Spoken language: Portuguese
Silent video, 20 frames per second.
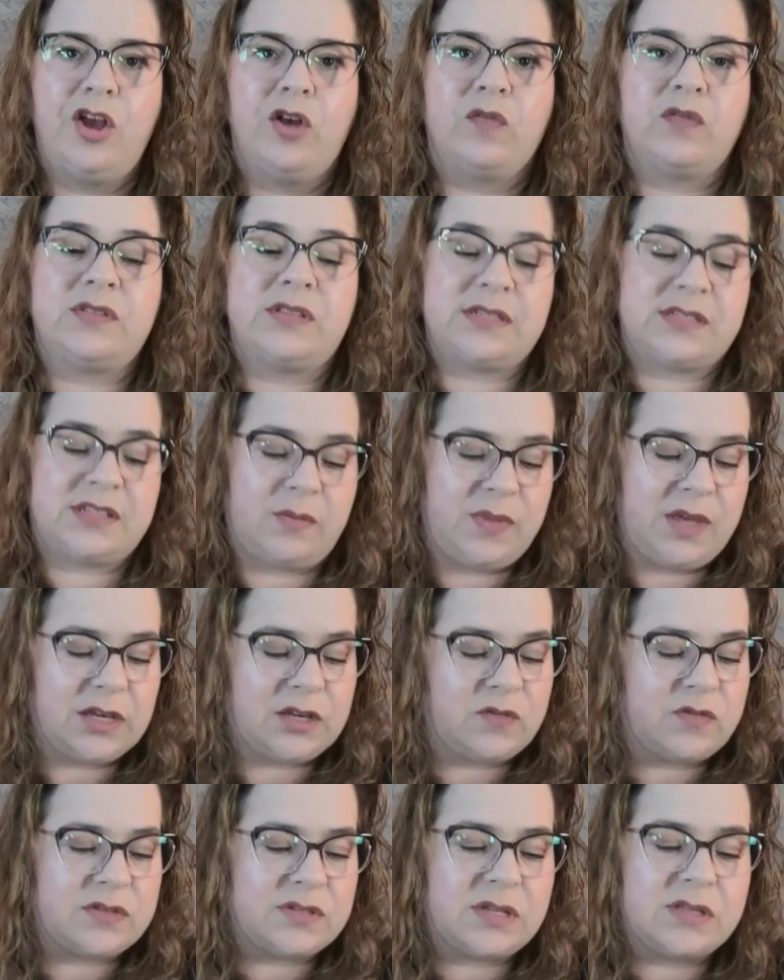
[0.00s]
Você sabia
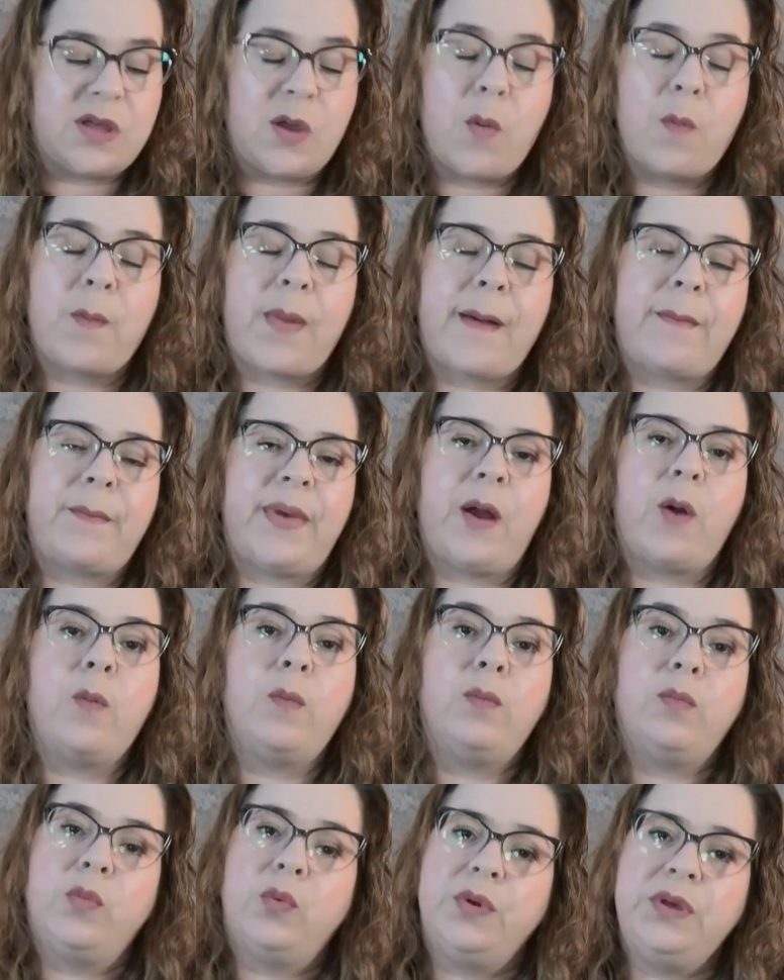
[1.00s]
que você tem um papel
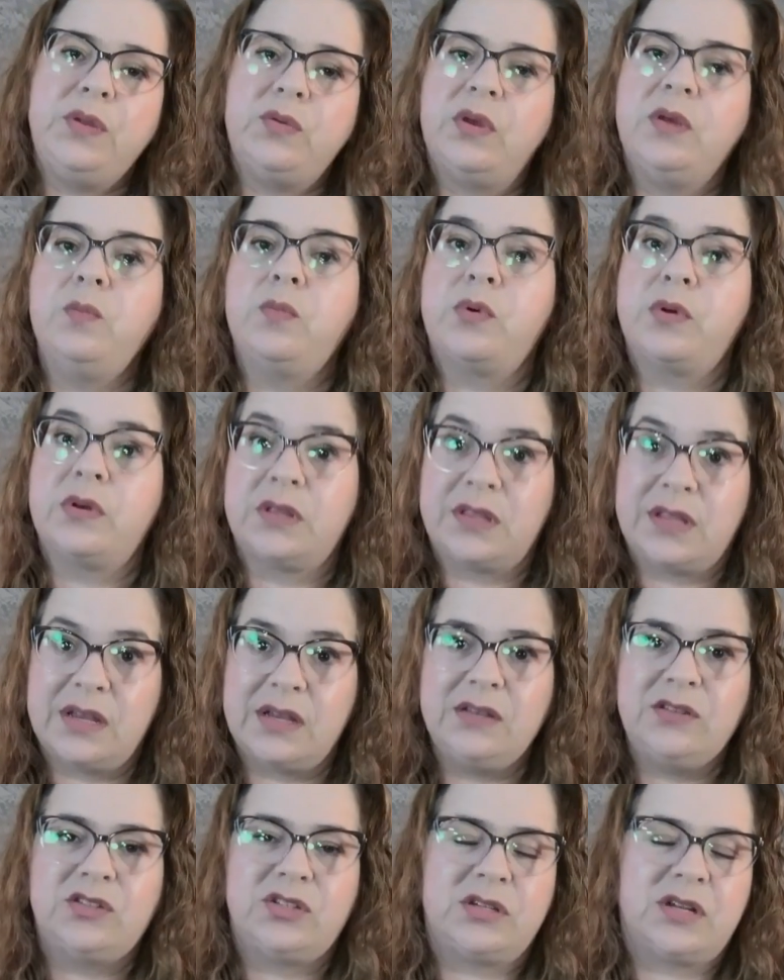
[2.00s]
muito
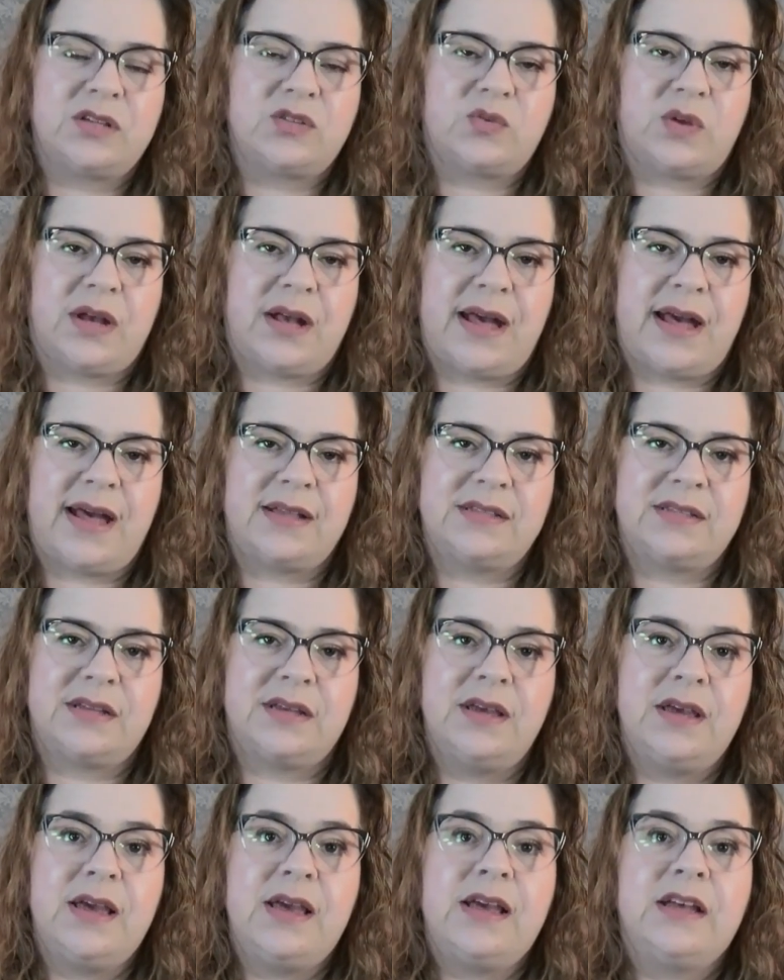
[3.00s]
importante na sua
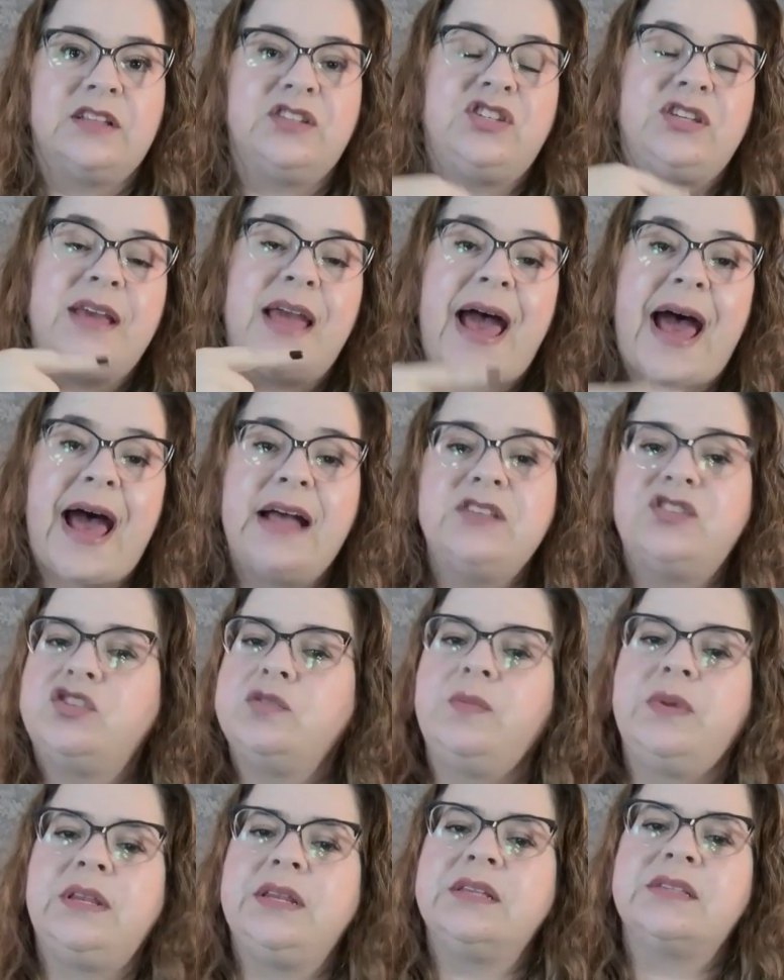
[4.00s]
casa de
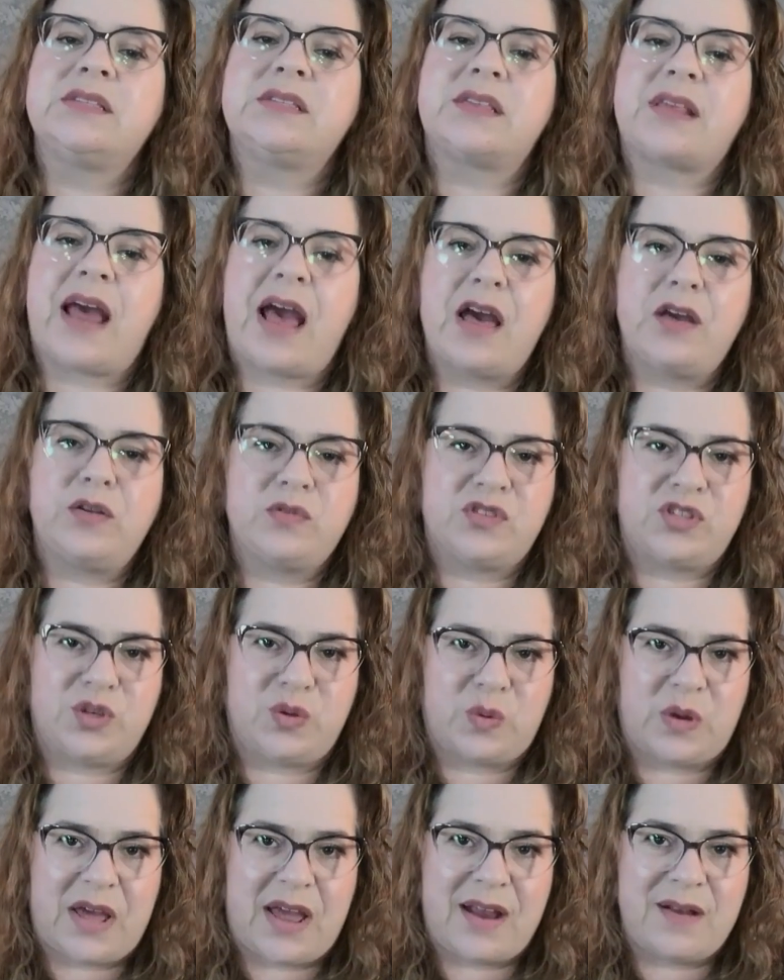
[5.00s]
administrar o
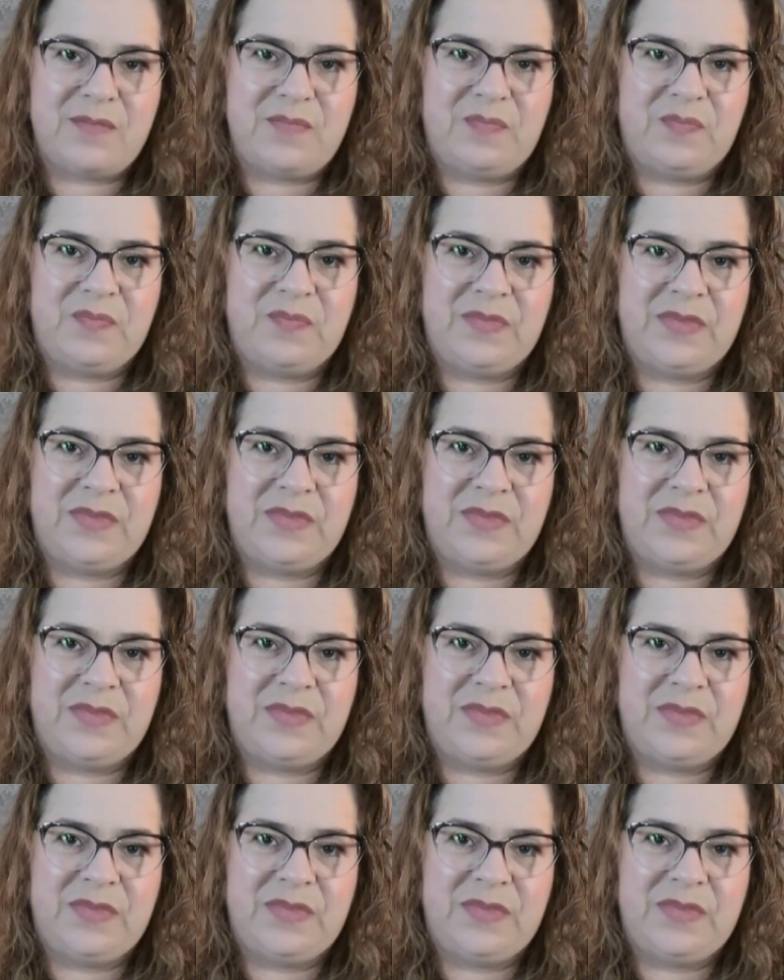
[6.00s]
seu lar?